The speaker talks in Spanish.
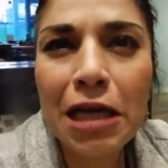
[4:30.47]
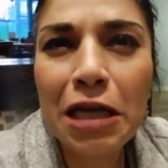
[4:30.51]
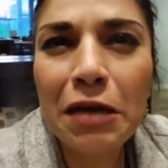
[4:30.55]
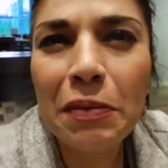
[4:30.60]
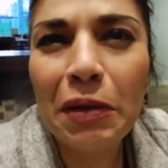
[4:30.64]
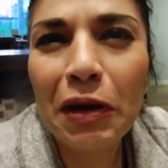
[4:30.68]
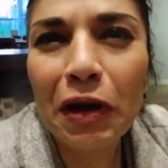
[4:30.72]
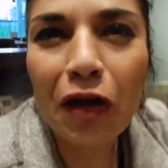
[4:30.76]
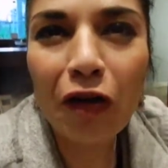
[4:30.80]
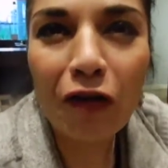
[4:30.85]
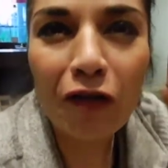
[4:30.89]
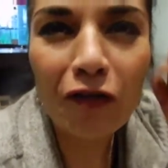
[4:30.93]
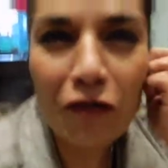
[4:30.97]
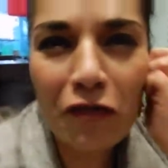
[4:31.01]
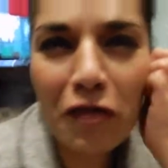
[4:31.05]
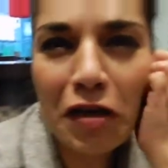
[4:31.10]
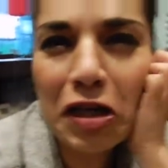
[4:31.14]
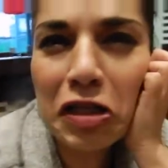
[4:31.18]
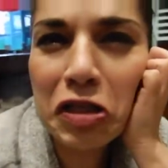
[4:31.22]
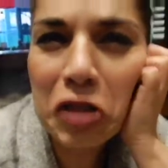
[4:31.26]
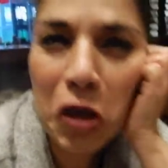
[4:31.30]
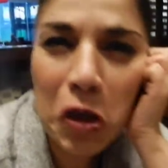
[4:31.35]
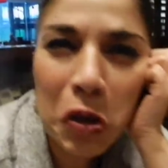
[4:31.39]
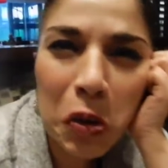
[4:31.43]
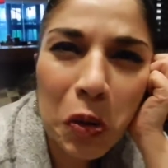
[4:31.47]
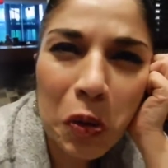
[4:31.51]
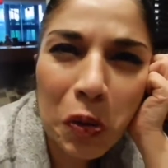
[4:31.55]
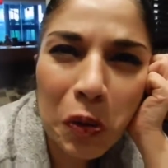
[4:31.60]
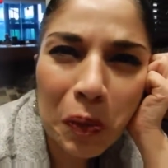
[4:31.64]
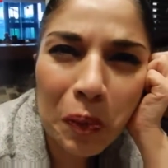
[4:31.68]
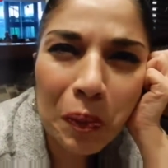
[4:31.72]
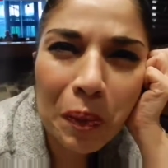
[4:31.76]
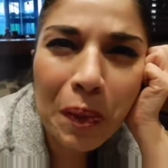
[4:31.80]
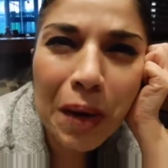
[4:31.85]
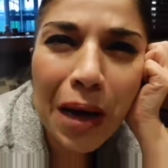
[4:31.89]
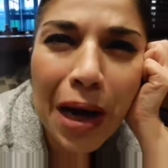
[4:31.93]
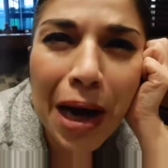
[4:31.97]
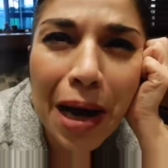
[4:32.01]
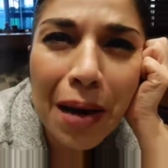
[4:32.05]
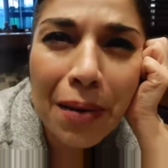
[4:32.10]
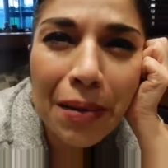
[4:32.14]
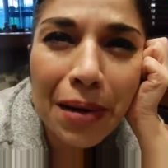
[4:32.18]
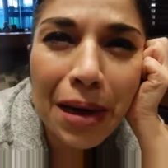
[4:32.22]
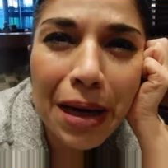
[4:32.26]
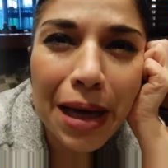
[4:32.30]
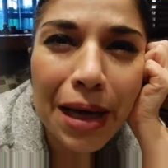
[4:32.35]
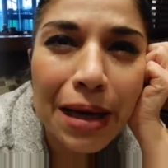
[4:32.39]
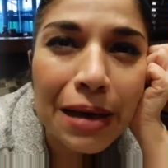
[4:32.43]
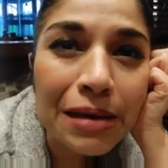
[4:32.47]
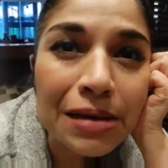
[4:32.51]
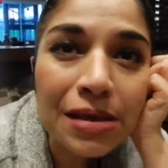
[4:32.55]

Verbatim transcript: y me confieso culpable.